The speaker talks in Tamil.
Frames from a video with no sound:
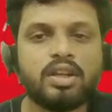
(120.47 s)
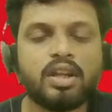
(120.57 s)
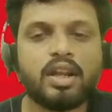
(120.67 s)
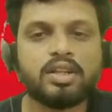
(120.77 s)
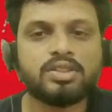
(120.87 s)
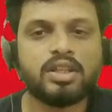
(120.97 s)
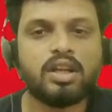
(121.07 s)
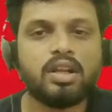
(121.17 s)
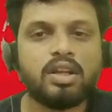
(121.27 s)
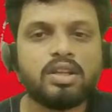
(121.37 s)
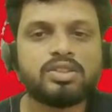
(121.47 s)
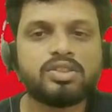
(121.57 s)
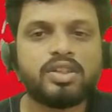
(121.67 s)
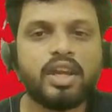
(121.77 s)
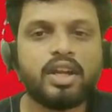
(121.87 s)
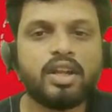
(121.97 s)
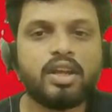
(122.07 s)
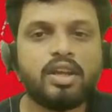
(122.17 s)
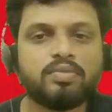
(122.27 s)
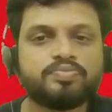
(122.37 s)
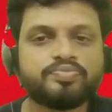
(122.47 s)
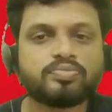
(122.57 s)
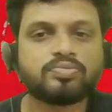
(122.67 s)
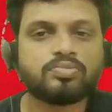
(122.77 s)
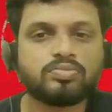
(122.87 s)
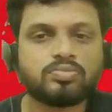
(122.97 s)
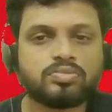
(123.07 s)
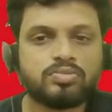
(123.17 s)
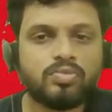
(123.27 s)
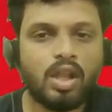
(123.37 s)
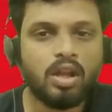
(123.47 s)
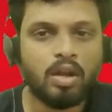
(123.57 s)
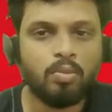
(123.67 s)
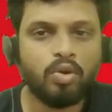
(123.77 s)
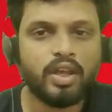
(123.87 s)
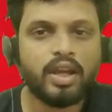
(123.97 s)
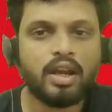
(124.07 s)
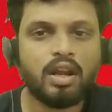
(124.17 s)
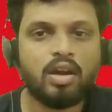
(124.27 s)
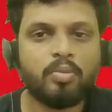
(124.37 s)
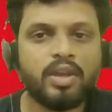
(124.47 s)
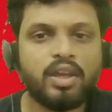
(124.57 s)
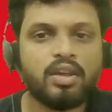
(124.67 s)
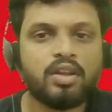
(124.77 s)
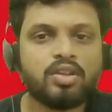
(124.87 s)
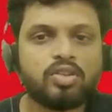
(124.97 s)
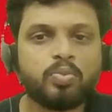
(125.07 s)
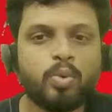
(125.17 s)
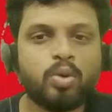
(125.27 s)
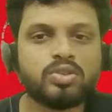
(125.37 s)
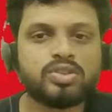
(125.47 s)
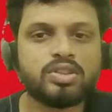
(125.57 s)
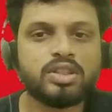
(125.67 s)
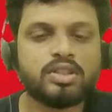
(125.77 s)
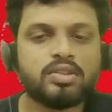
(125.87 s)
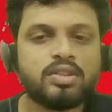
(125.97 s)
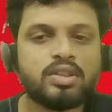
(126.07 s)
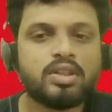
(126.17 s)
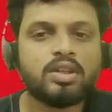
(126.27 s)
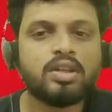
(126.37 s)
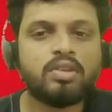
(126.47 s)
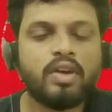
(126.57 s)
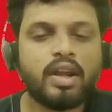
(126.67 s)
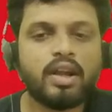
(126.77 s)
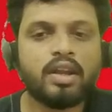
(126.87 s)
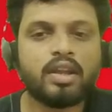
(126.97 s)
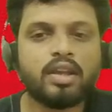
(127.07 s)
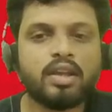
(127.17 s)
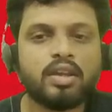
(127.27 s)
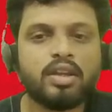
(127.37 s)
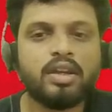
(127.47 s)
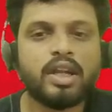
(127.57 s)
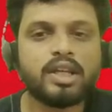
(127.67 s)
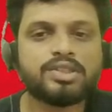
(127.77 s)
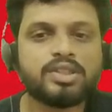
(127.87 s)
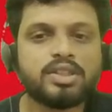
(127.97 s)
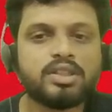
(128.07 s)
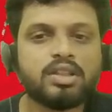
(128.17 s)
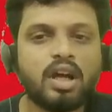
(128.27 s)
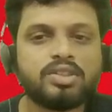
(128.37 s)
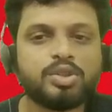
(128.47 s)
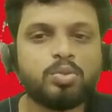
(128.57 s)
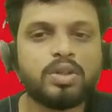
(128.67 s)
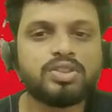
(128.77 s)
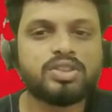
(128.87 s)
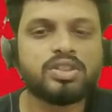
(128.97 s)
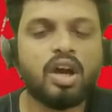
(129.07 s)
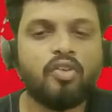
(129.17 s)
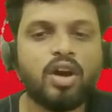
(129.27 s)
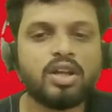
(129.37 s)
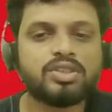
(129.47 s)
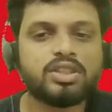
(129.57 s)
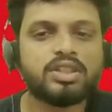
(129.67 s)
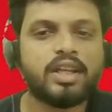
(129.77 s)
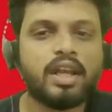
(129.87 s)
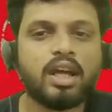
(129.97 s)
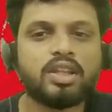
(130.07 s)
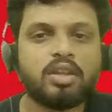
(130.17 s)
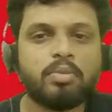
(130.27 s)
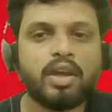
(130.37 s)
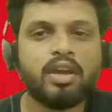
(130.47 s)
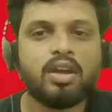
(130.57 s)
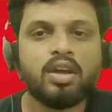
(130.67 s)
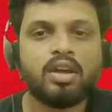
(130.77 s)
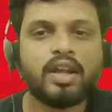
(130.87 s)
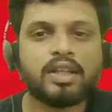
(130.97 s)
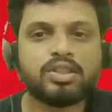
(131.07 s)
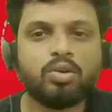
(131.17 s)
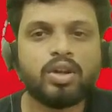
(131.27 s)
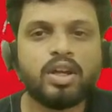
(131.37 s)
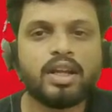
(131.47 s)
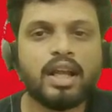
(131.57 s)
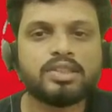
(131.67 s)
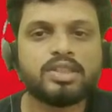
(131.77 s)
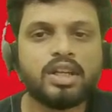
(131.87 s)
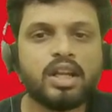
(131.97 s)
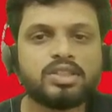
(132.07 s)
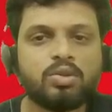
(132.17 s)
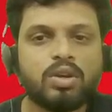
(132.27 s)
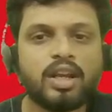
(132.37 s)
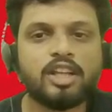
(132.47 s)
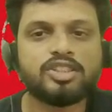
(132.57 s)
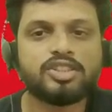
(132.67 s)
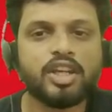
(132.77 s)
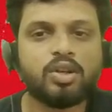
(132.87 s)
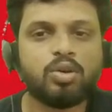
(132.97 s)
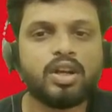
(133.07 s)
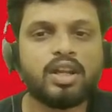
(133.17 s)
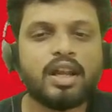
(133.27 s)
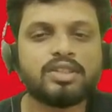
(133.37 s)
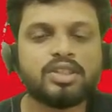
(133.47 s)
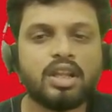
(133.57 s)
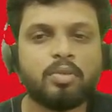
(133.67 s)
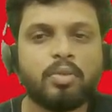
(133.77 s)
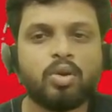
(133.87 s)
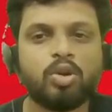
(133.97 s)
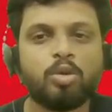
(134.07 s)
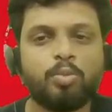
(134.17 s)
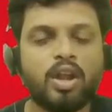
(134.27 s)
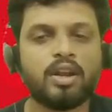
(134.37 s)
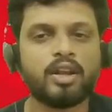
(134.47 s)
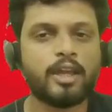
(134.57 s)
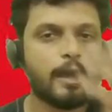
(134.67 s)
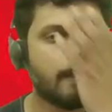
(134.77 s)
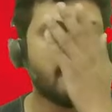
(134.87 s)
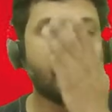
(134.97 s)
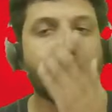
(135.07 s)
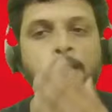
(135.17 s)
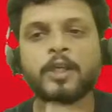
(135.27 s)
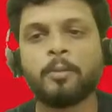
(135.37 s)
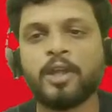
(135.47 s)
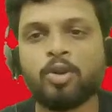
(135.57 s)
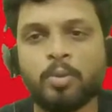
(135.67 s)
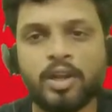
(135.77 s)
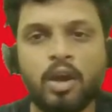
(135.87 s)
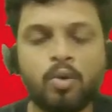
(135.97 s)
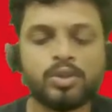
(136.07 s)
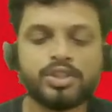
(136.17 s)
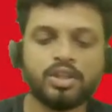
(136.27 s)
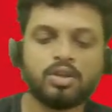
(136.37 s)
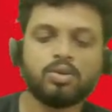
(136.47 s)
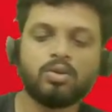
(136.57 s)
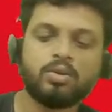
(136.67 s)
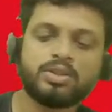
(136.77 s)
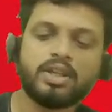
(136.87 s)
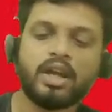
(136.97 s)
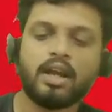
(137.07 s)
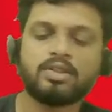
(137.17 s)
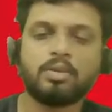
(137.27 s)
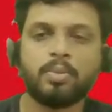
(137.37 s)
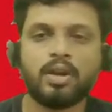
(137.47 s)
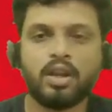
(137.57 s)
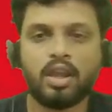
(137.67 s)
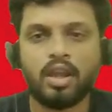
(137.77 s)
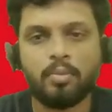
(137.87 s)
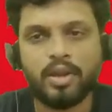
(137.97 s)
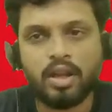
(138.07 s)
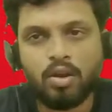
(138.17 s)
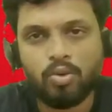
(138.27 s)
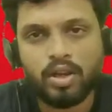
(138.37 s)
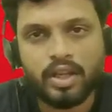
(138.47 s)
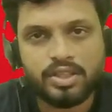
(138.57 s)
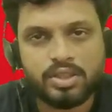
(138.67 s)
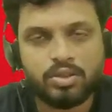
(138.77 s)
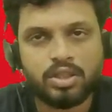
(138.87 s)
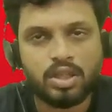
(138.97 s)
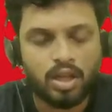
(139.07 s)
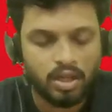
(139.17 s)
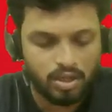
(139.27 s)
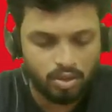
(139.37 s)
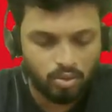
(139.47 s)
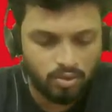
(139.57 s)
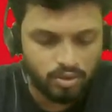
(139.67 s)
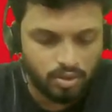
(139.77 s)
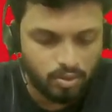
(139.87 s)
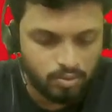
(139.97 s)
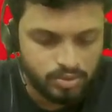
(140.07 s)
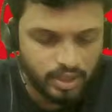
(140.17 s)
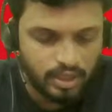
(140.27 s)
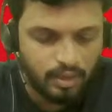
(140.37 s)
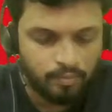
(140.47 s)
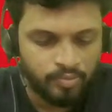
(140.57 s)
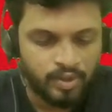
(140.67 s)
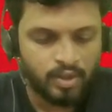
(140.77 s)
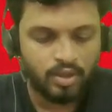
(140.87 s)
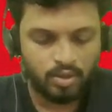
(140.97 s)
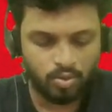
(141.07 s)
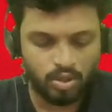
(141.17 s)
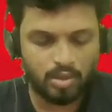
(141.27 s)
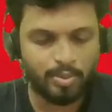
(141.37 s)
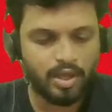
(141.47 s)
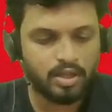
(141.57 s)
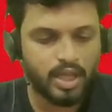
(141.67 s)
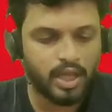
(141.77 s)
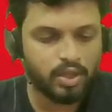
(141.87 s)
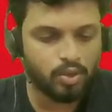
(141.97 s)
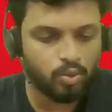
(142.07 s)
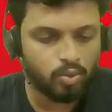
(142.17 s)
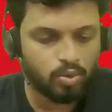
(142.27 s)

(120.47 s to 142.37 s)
இன்டர்நேஷ்னல் ஸ்டேட்டு நம்மளுடைய எக்கனாமி ஸ்போர்ட்ஸு வேற என்ன இருக்குது இண்டெக்ஸு அச்சீவ்மெண்ட்ஸு அவார்ட்ஸு இது எல்லாத்தையுமே நேஷனல் ஒரு ரெண்டு கிளாஸ் இன்டர்நேஷனல் ஒரு கிளாஸ் ஸ்டேட் ஒரு ரெண்டு கிளாஸ் அந்த மாதிரி கொண்டு போகலான்னு இருக்கேன் ஸோ எப்படி இருக்கும் அப்படின்னா கொஷின் இருக்கும் கொஷினை ஆன்சர் பண்ணுறீங்க அப்படின்னா உங்களுக்கு நெக்ஸ்ட்டு வந்து அது கண்டென்ட்டோட வந்திருக்கும் சரிங்களா ஓகே பிரியா தேங்க்யூ